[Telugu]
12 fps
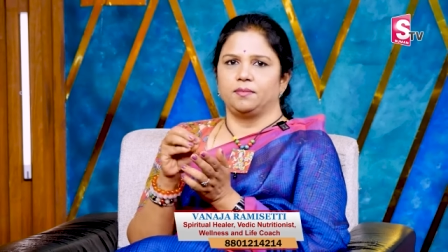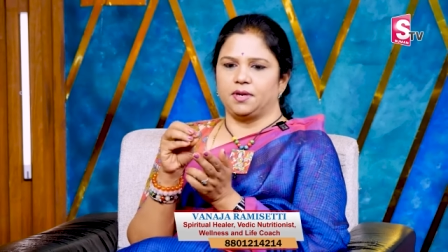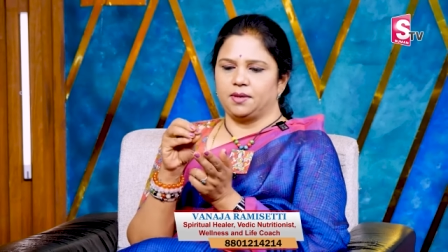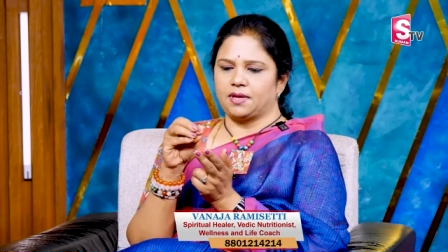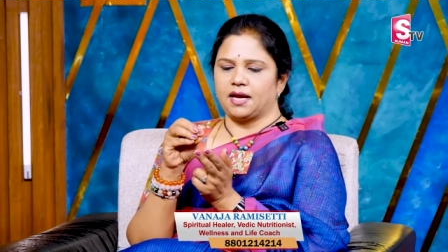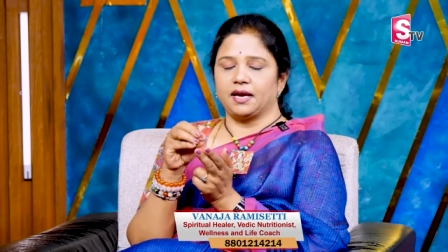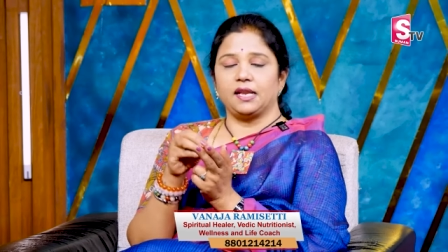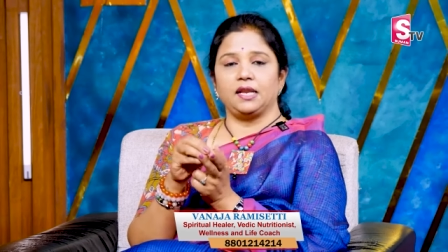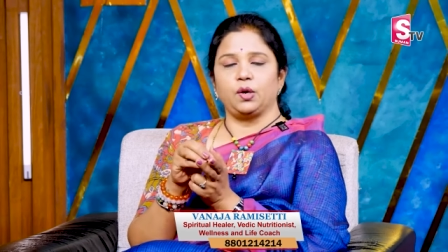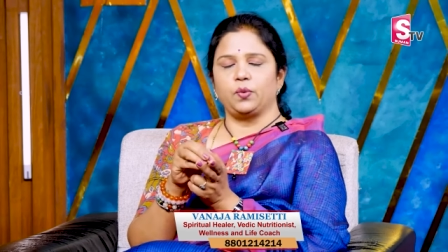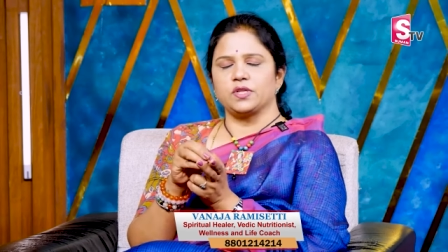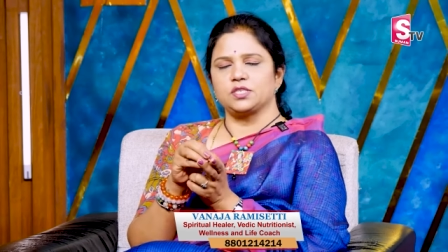మనం తాగే
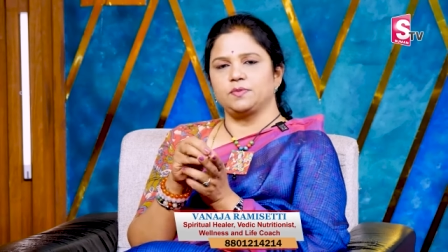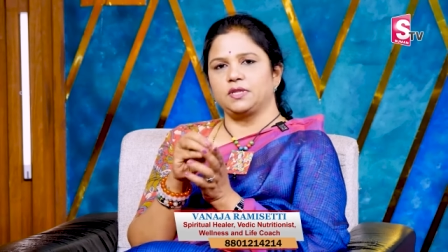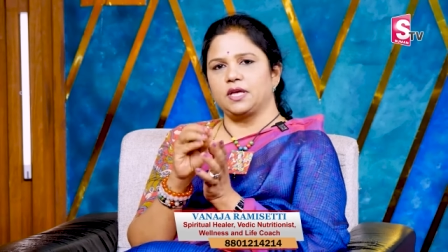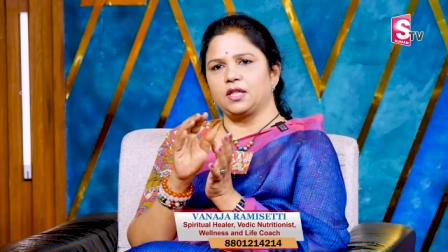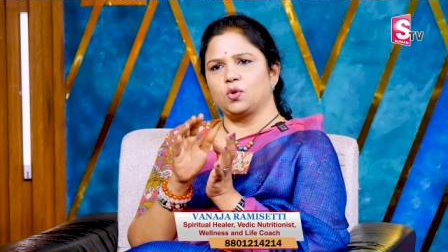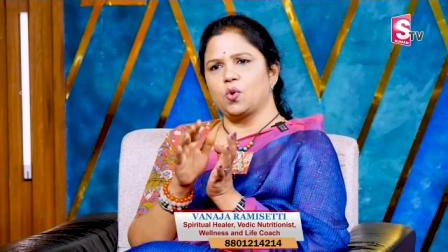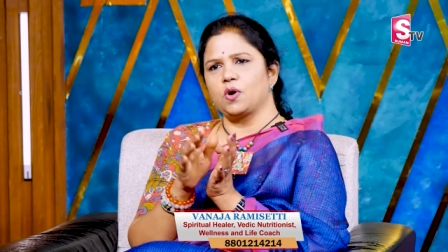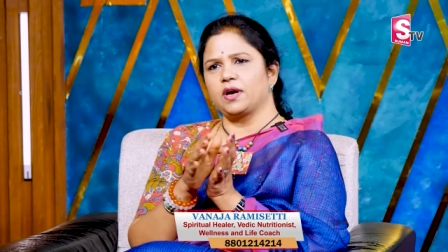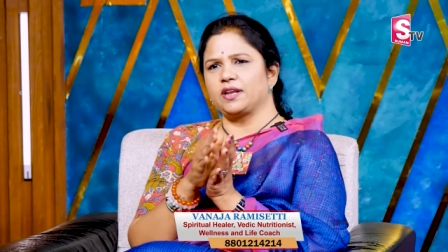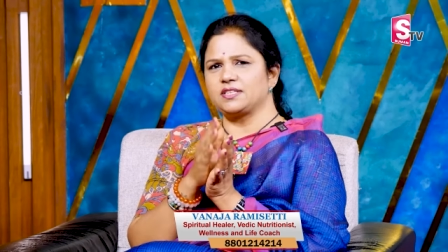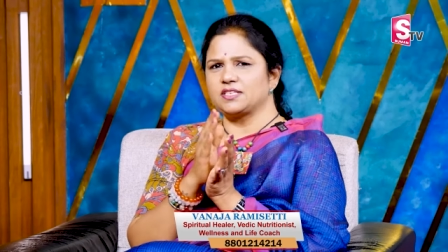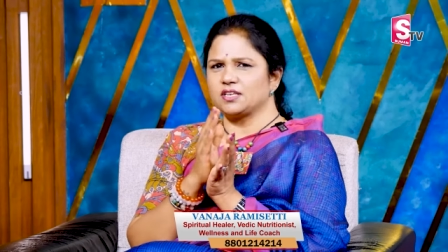లిక్విడ్స్ మీద ఏదో
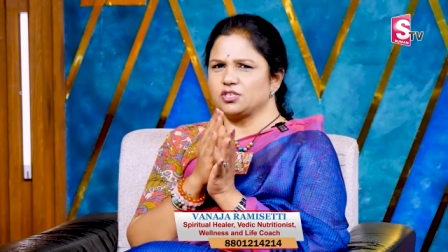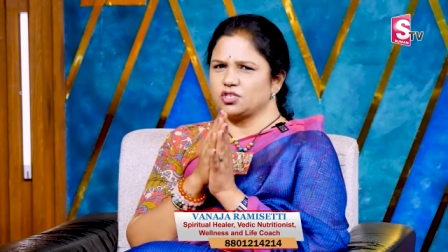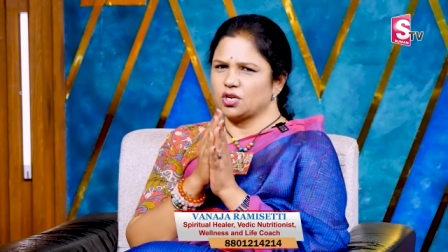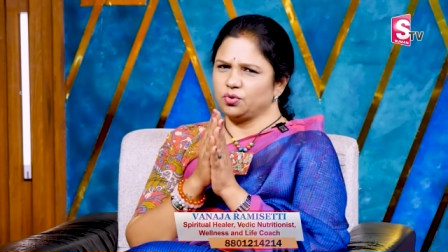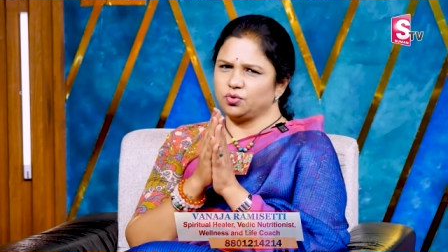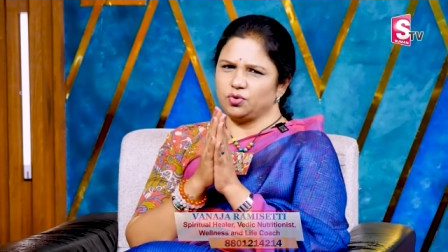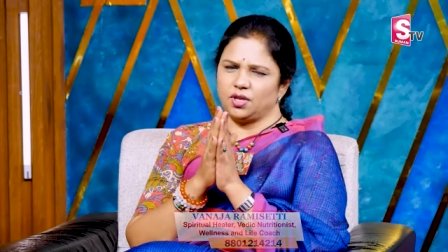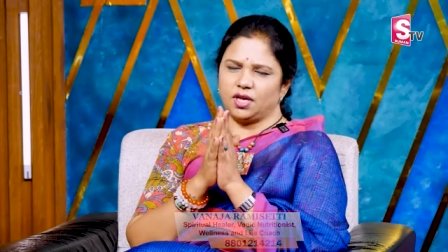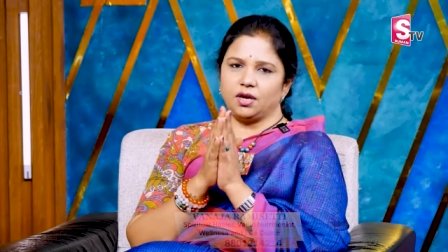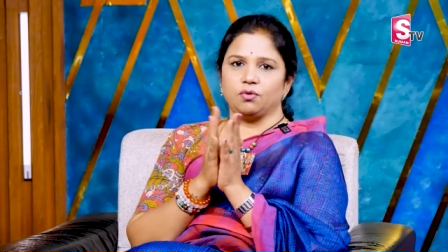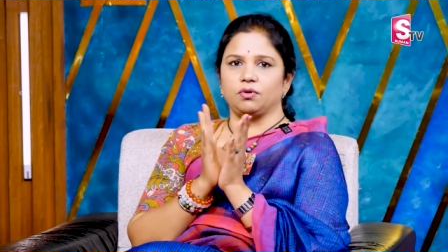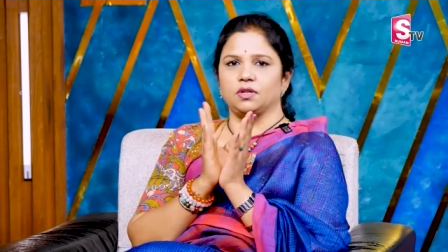ఒక రీసెర్చ్
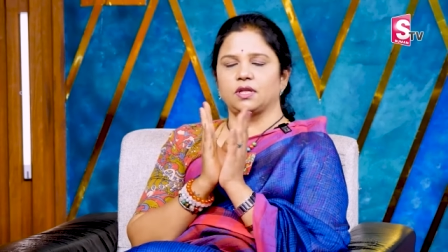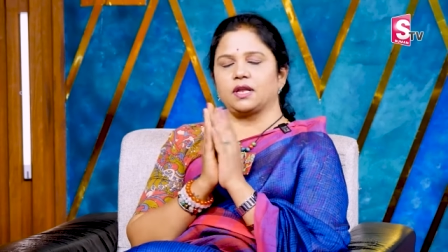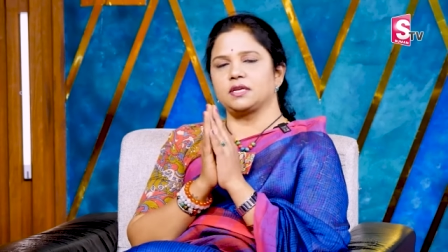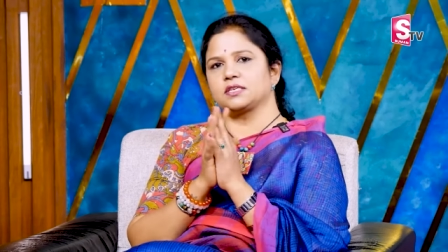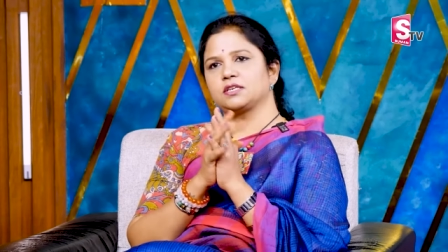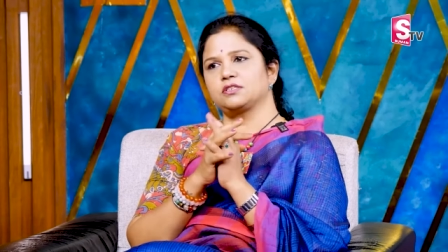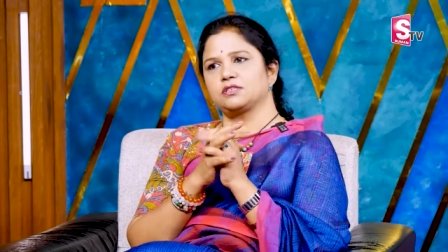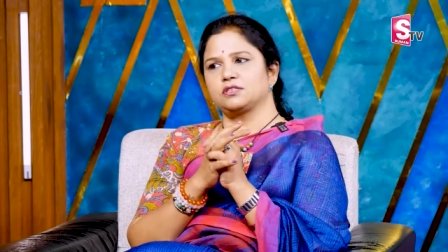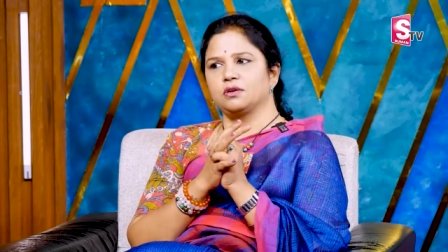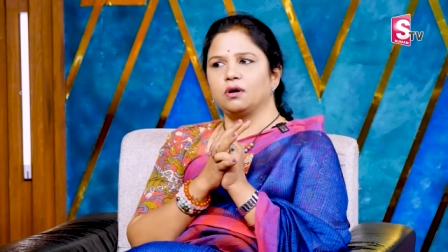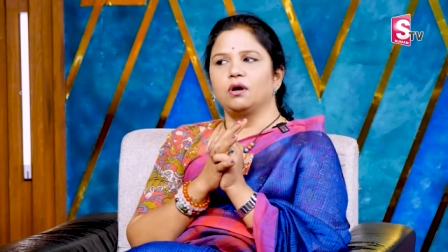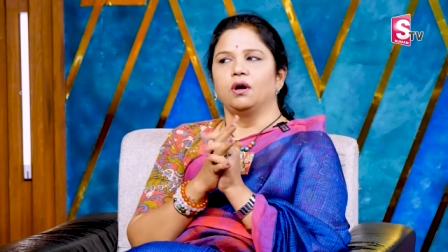జరుగుతూనే ఉంటుంది ఆ
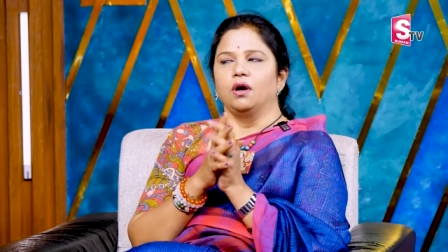రీసెర్చెస్లో